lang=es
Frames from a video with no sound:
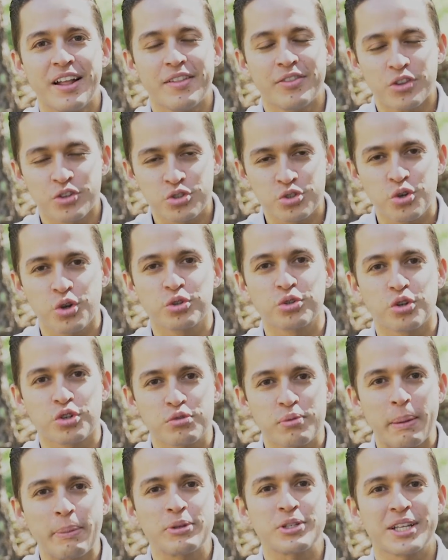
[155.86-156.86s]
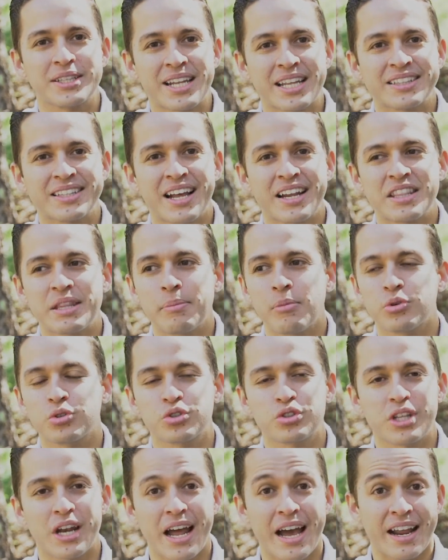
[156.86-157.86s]
nosotros vamos a tratar de
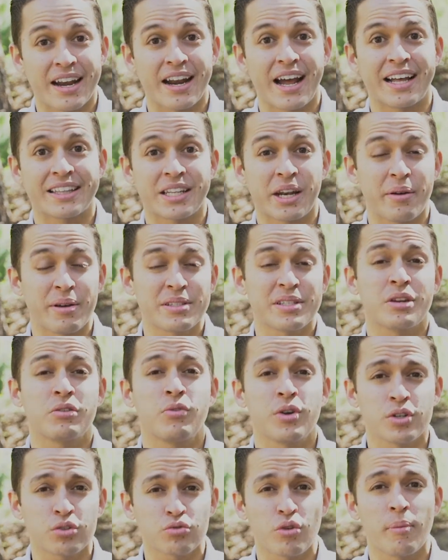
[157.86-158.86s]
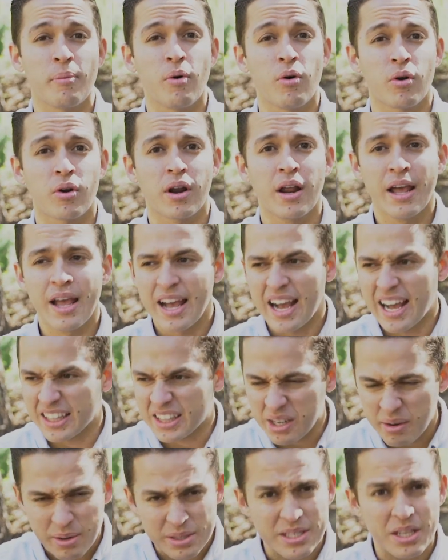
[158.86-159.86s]
mostrar a través de nuestro amor,
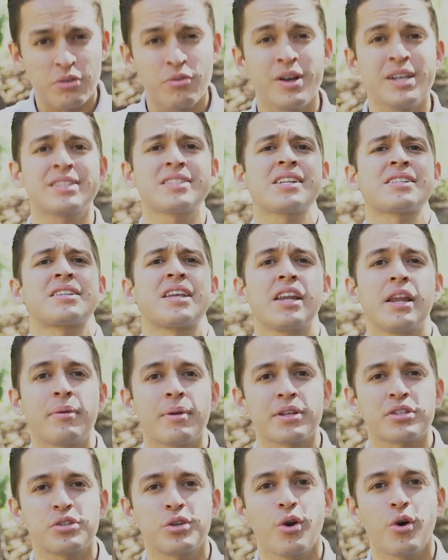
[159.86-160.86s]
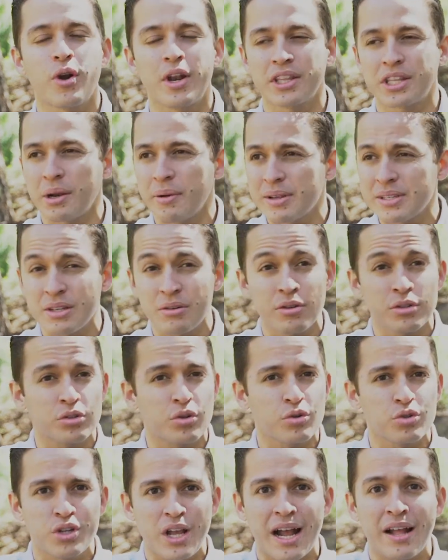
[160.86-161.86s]
a través de nuestra celebración, a través de
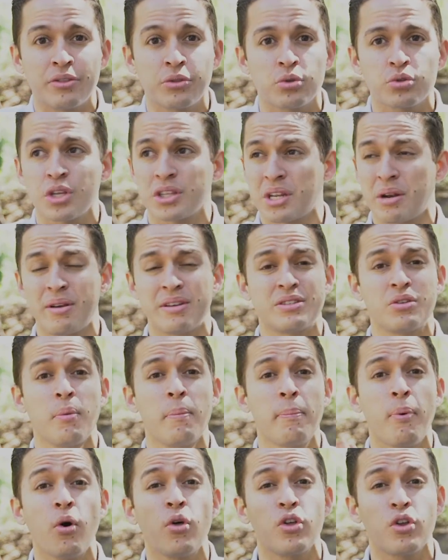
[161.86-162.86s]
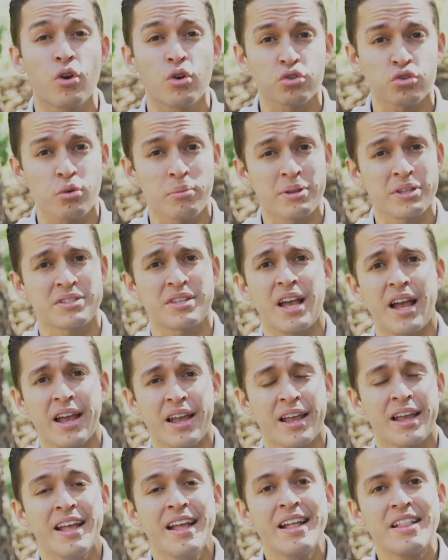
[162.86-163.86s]
nuestros cantos, a través de un poderoso
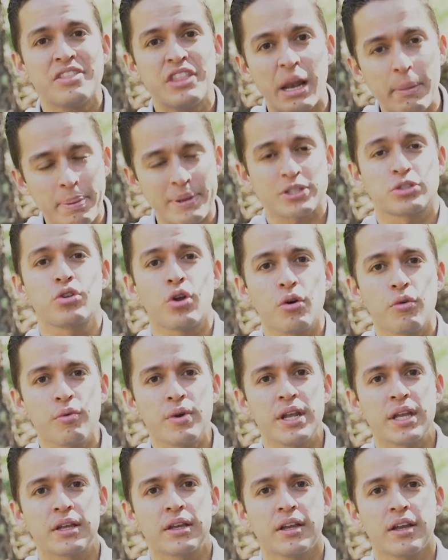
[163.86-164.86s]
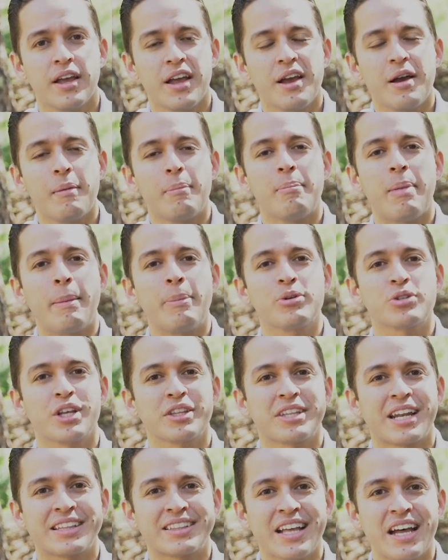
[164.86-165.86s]
mensaje del pastor Rick, vamos
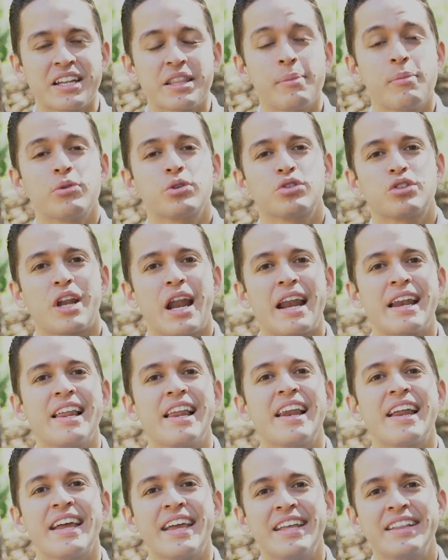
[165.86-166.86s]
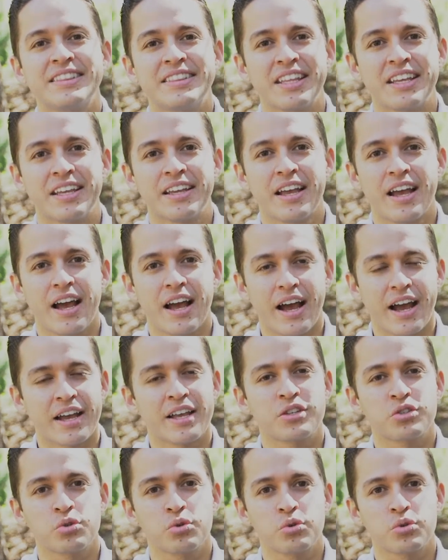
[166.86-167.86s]
a tratar de mostrarle a la gente a
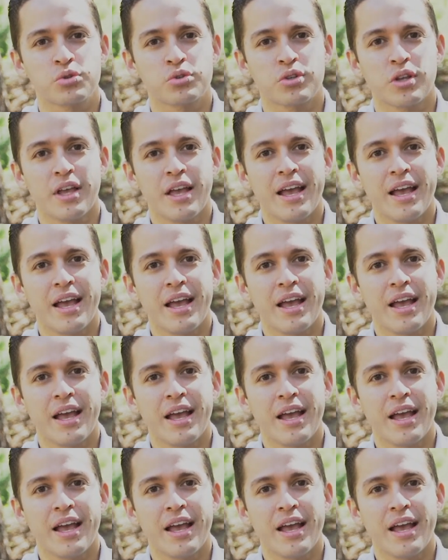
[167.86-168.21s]
Jesús.